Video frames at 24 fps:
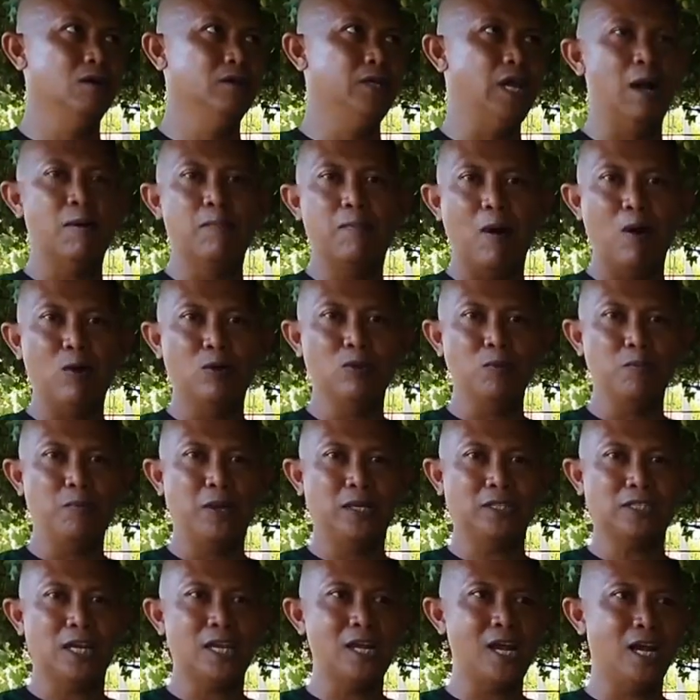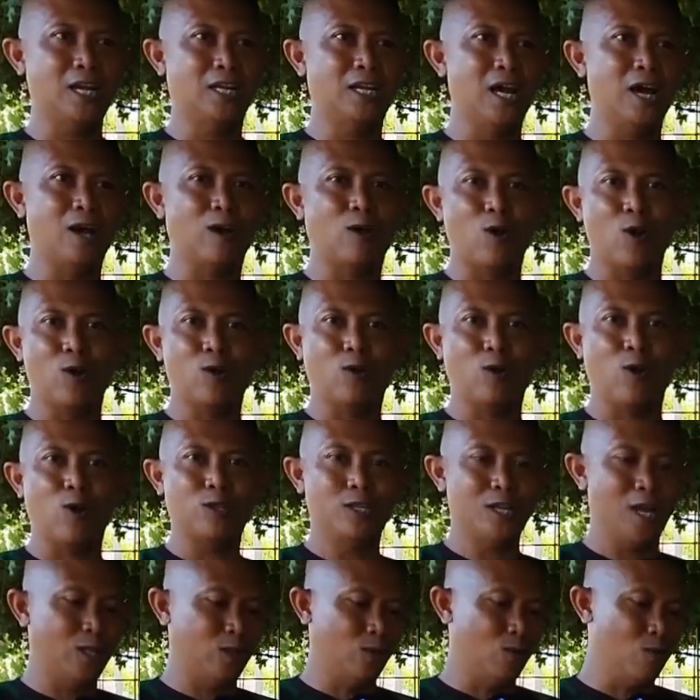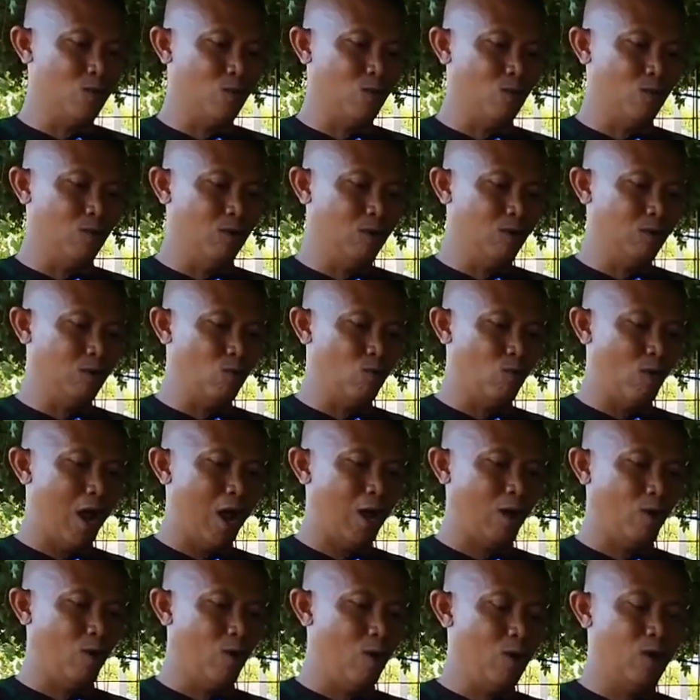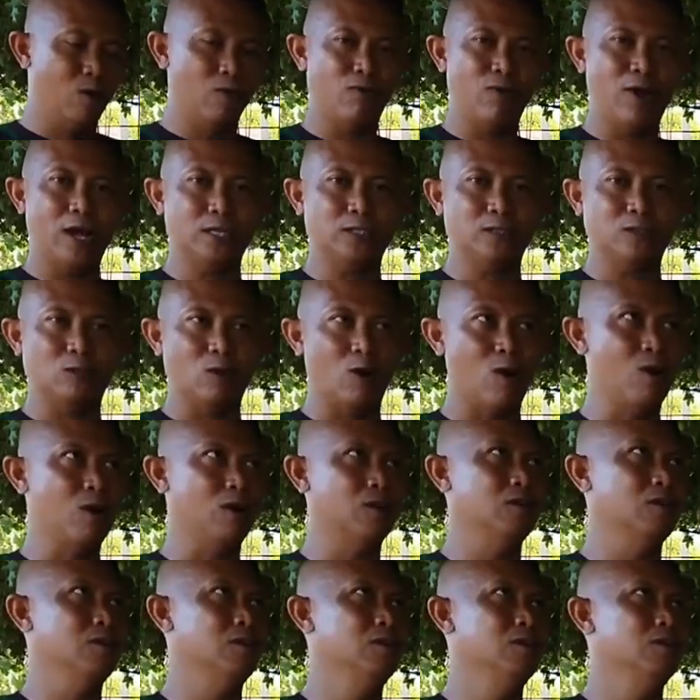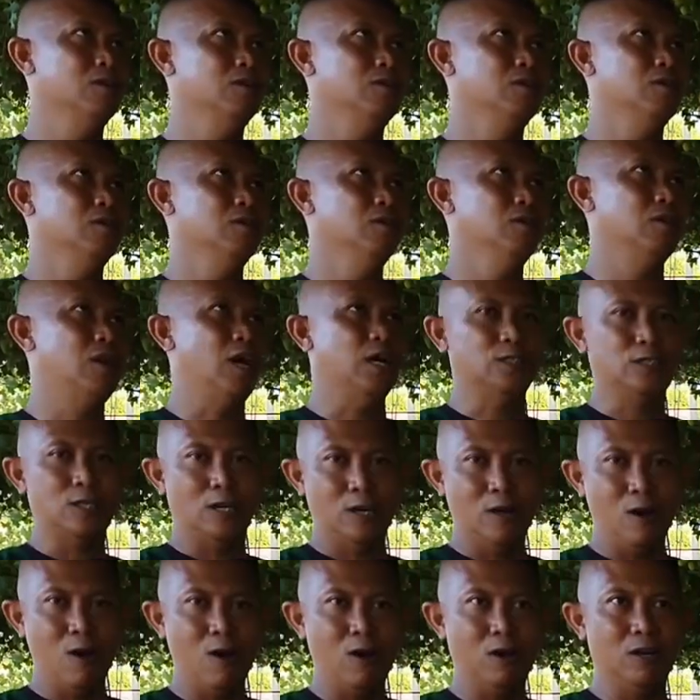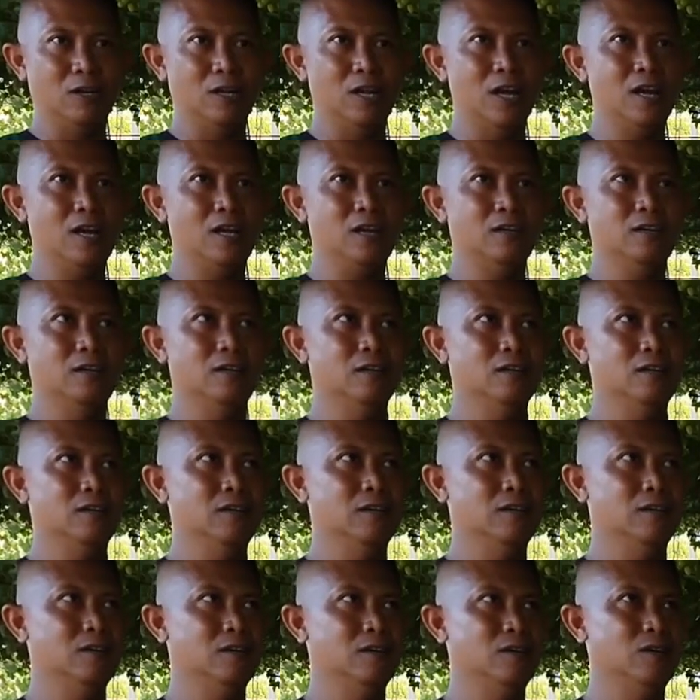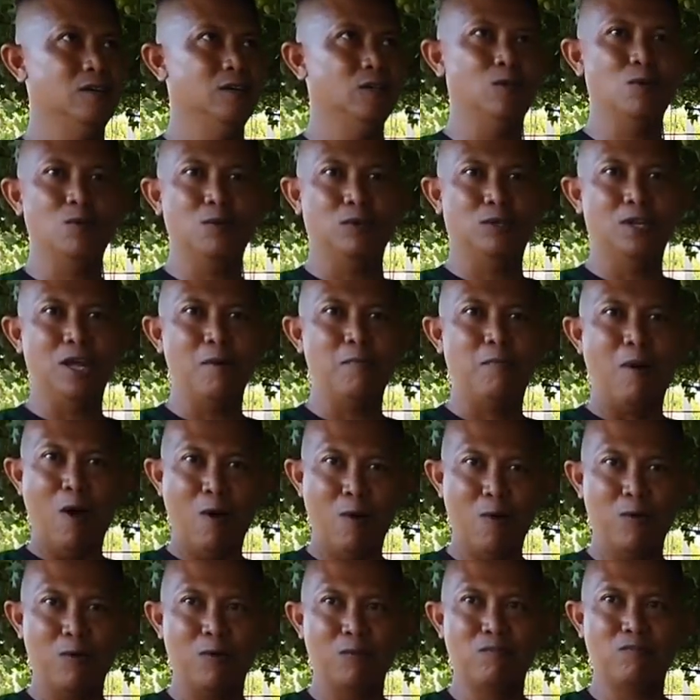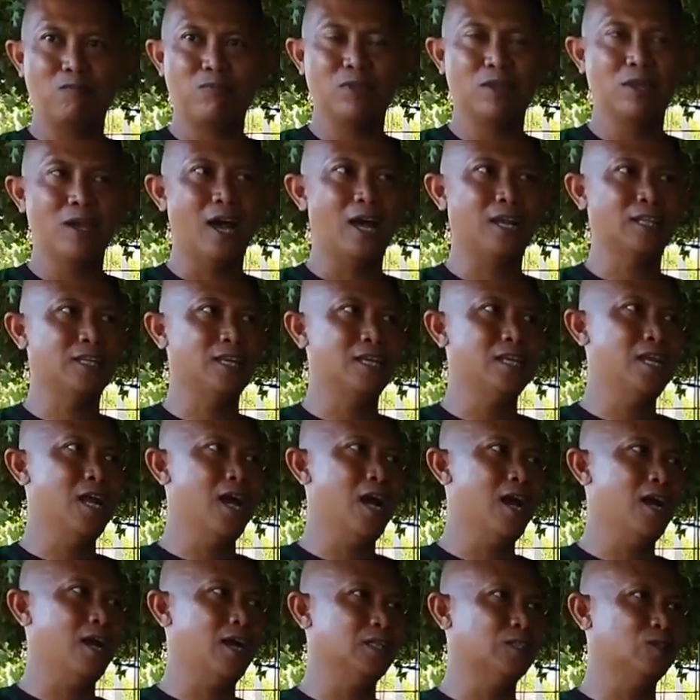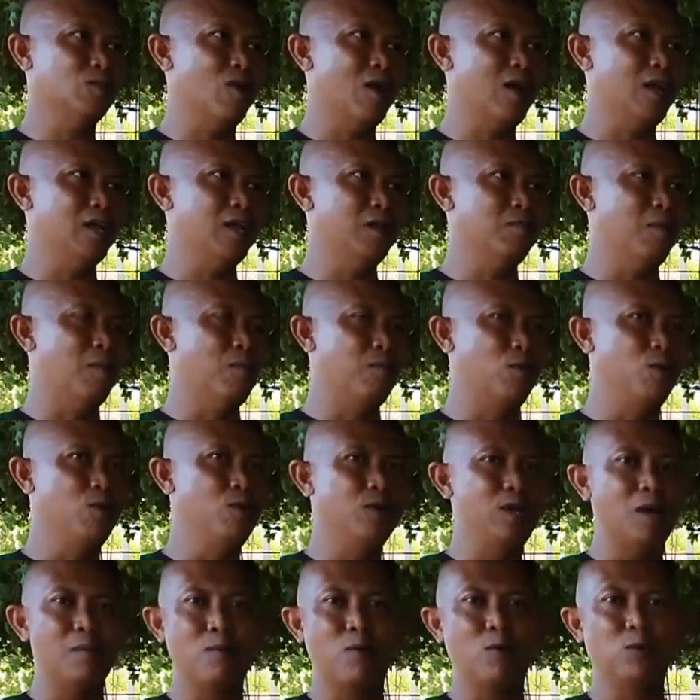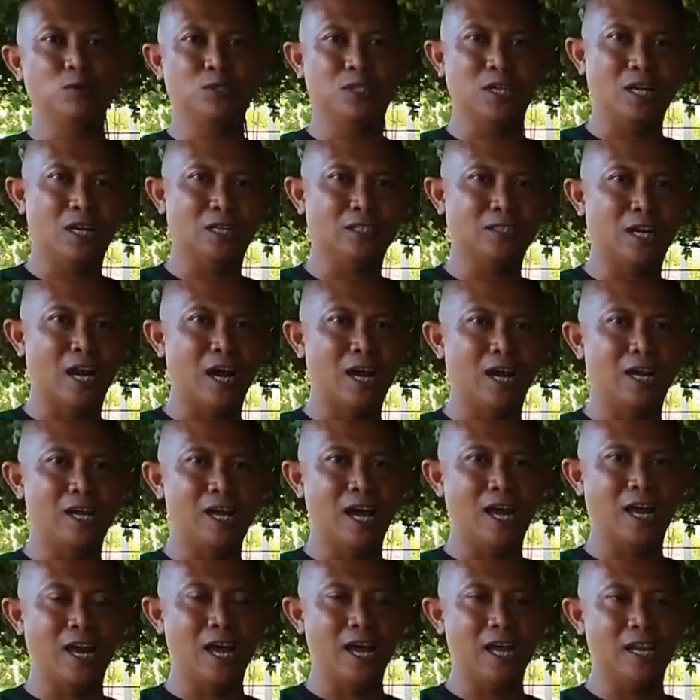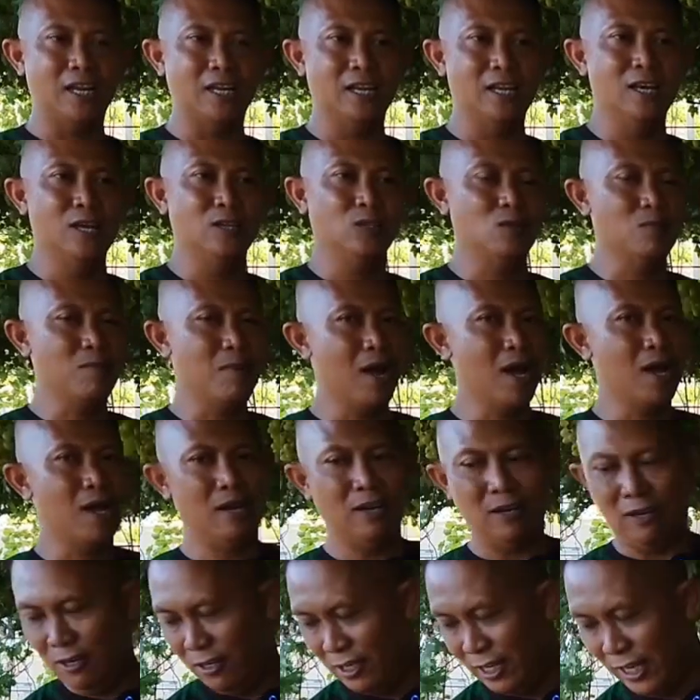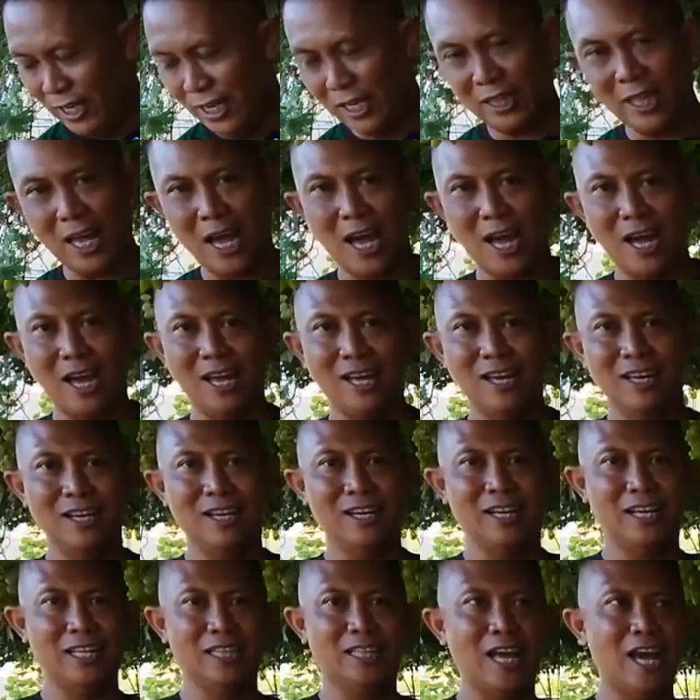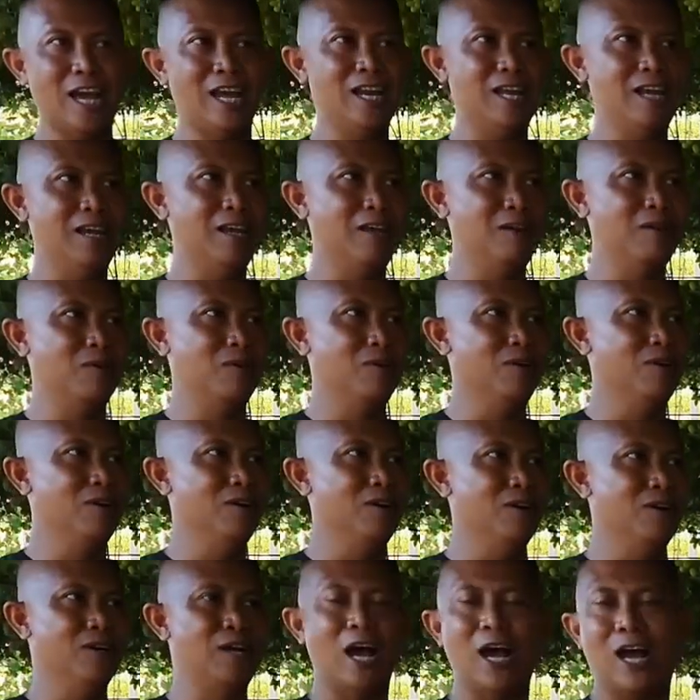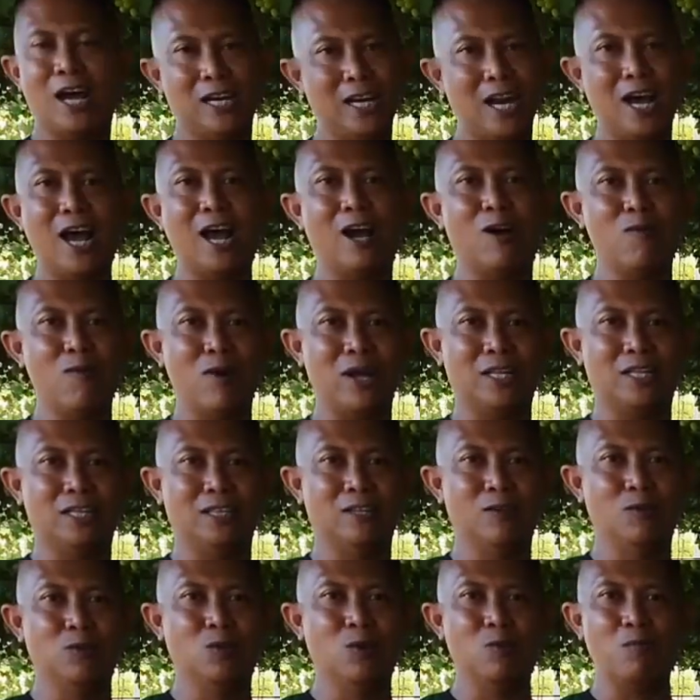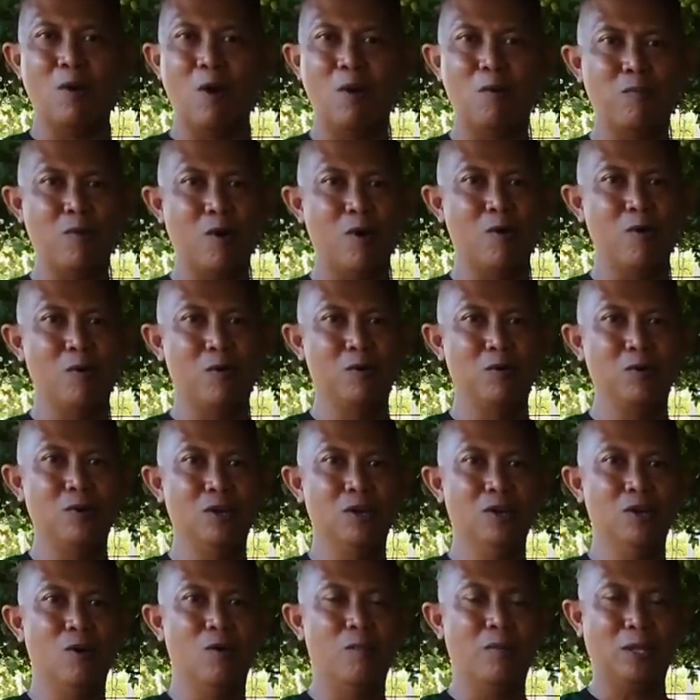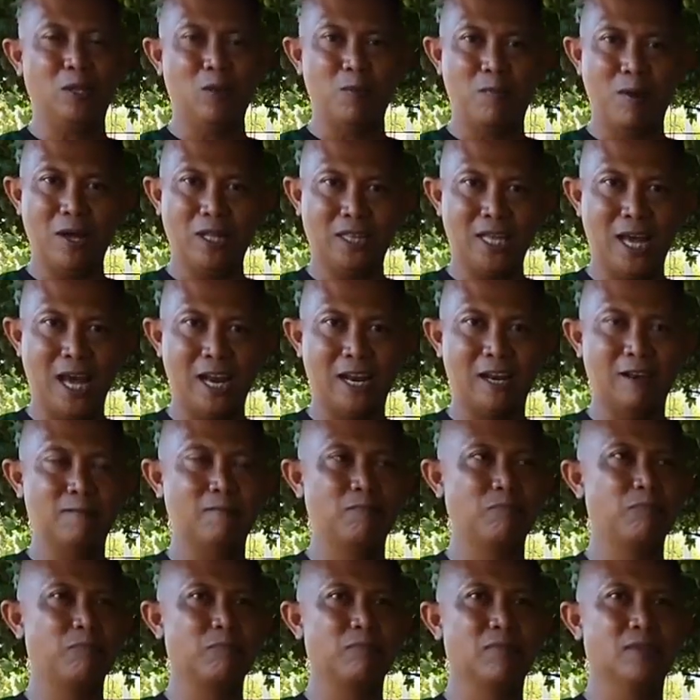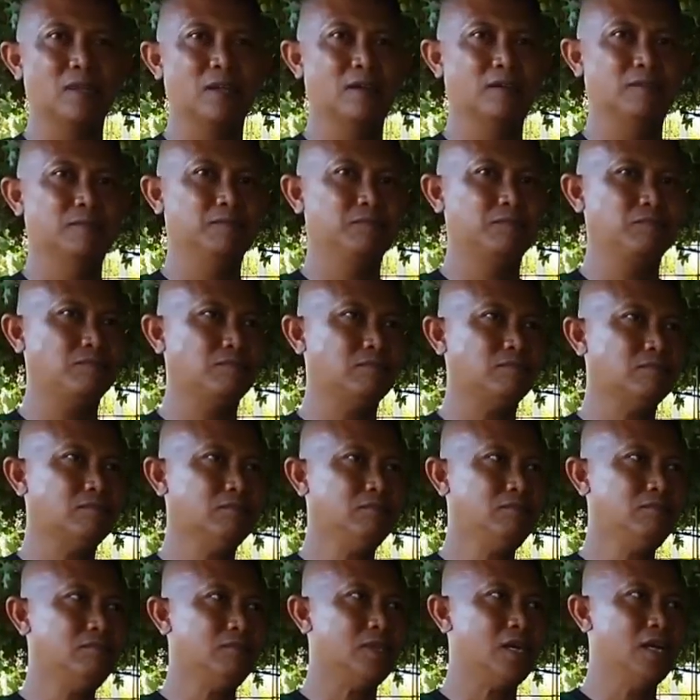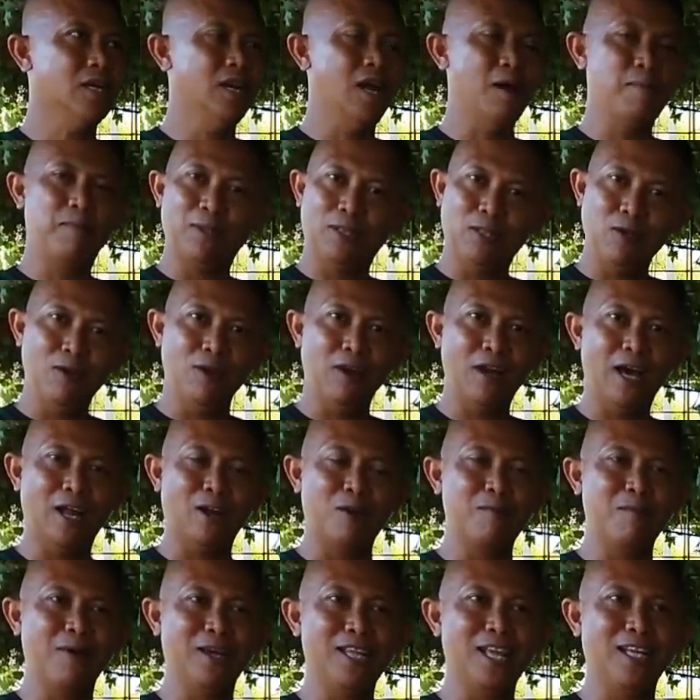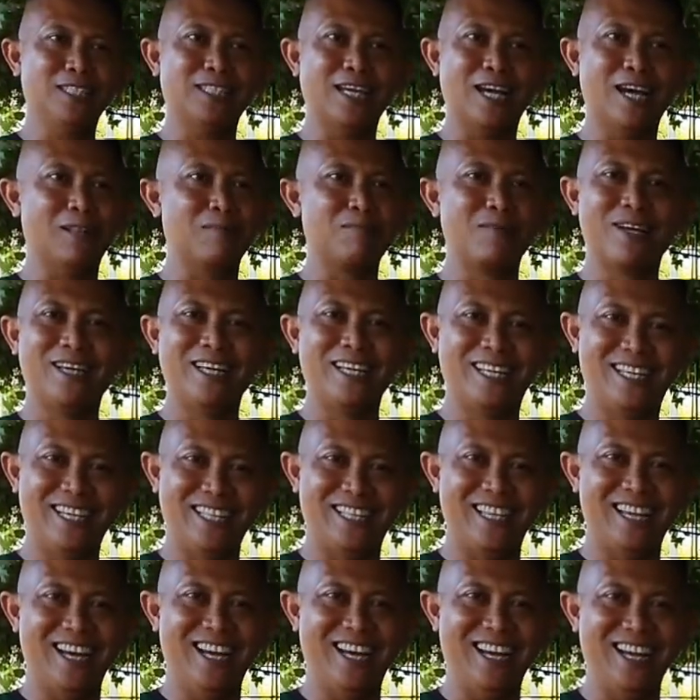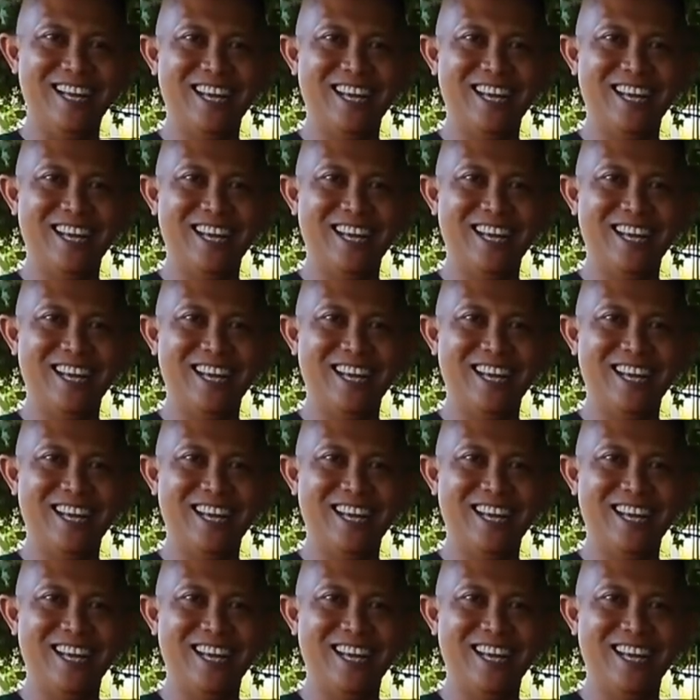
eh, yang bau itu biasanya ada kron-kronnya tuh, eh, kurakron, fastron, gasenon ya. Eh, itu dia bau. Artinya kecuali membunuh dia mengusir serangga yang lain. Cuma eh, di kita kita ini eh, nggak kadang nggak kuat untuk bau-bau obat-obatan. Aroma menyengat ya. Nah betul, aromanya sangat menggigit ya.